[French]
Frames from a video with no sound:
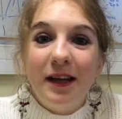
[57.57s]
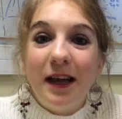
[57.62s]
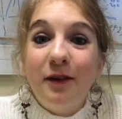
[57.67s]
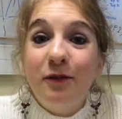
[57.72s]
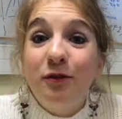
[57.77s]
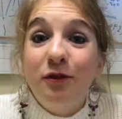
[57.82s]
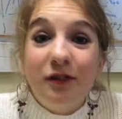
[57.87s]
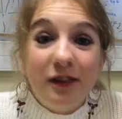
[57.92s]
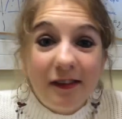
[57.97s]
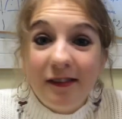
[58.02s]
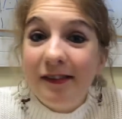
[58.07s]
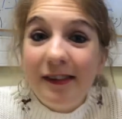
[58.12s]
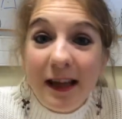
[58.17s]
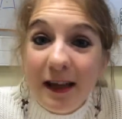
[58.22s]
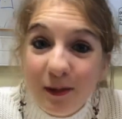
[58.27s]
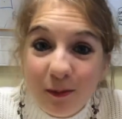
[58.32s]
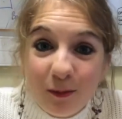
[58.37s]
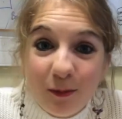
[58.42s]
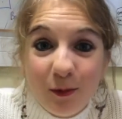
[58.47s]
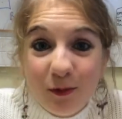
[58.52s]
la duchesse
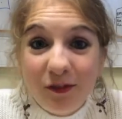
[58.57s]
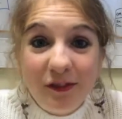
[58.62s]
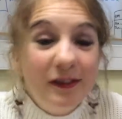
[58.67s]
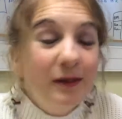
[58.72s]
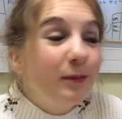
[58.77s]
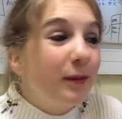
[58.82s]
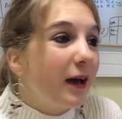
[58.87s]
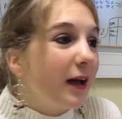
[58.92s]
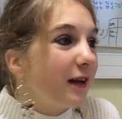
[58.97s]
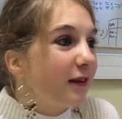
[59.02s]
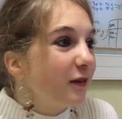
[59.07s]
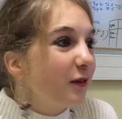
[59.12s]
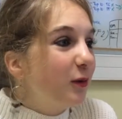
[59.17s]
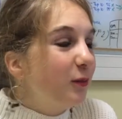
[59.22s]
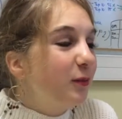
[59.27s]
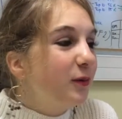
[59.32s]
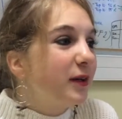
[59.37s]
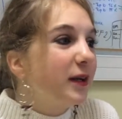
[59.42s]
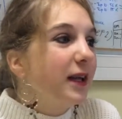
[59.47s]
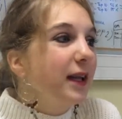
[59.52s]
Anne aussi par
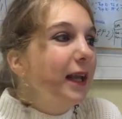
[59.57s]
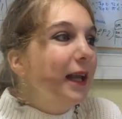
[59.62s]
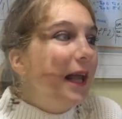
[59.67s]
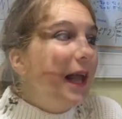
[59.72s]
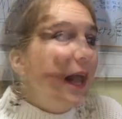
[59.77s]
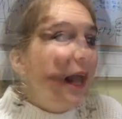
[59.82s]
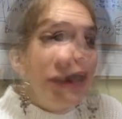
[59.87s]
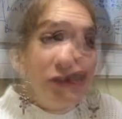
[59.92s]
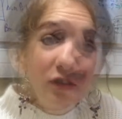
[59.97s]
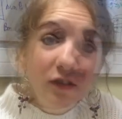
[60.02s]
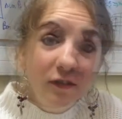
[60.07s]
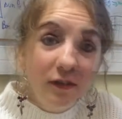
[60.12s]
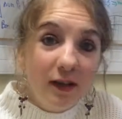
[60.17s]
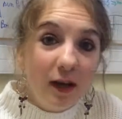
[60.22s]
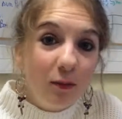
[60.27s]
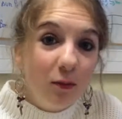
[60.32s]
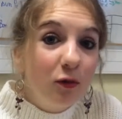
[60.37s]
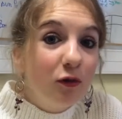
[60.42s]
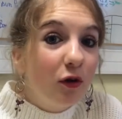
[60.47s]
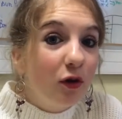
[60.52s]
exemple,
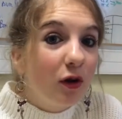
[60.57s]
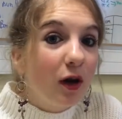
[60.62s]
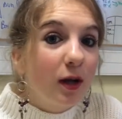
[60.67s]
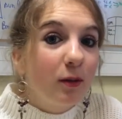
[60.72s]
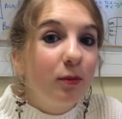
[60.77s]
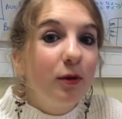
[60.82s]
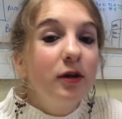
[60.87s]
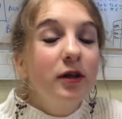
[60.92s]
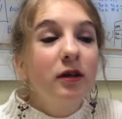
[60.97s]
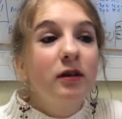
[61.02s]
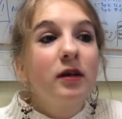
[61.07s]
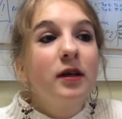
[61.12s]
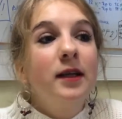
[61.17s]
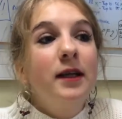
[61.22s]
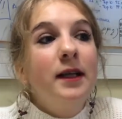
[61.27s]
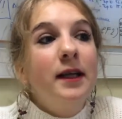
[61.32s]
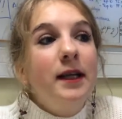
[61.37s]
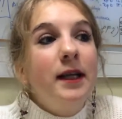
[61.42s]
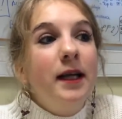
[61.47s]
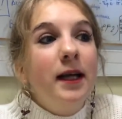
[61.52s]
finalement dans leur époque
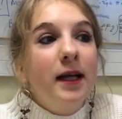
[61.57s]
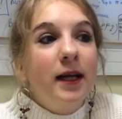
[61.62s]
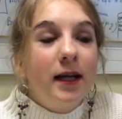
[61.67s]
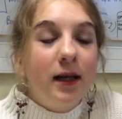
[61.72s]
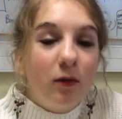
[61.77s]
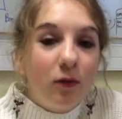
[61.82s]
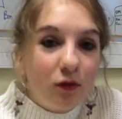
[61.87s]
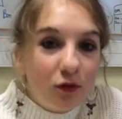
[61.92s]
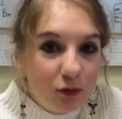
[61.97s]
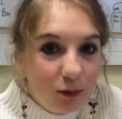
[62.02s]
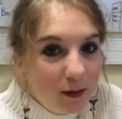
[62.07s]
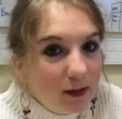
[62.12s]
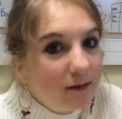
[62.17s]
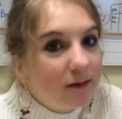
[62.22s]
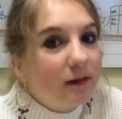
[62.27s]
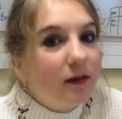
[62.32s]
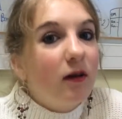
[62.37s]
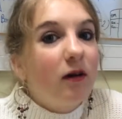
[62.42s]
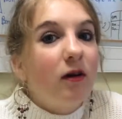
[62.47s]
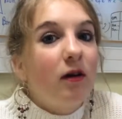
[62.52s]
et
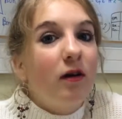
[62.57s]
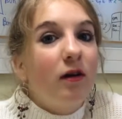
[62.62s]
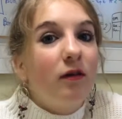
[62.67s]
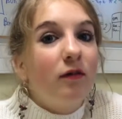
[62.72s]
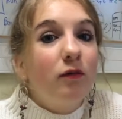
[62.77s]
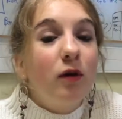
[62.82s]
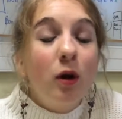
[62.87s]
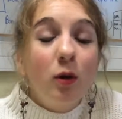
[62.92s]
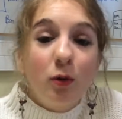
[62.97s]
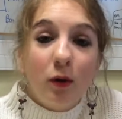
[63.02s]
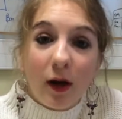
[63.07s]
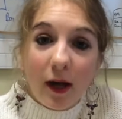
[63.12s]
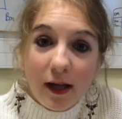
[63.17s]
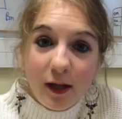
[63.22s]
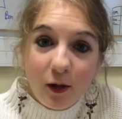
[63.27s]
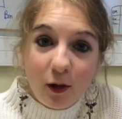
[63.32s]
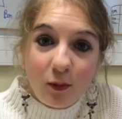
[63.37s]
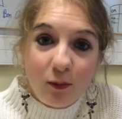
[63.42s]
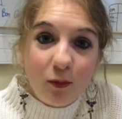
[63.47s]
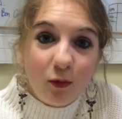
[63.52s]
ensuite euh, voir le
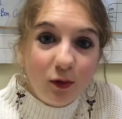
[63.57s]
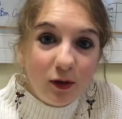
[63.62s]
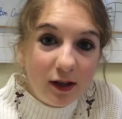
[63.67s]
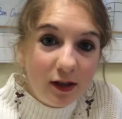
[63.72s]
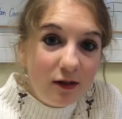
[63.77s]
rayonnement